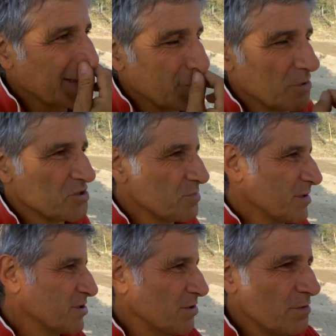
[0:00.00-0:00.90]
tanto le
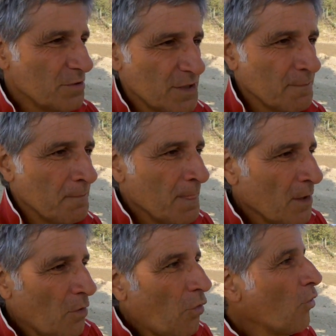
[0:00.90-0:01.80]
sospensioni
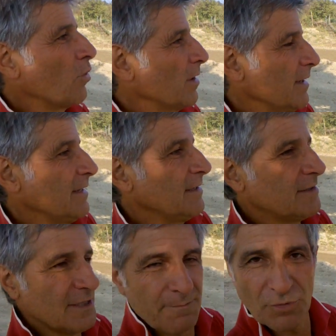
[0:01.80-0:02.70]
o
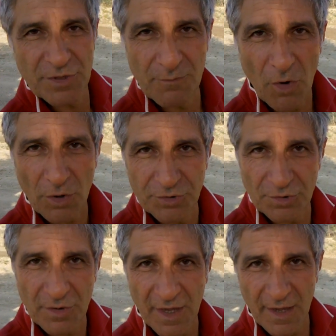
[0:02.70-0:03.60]
il tipo di
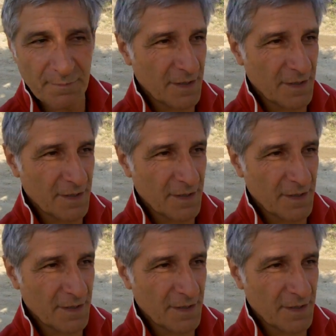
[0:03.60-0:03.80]
moto che è,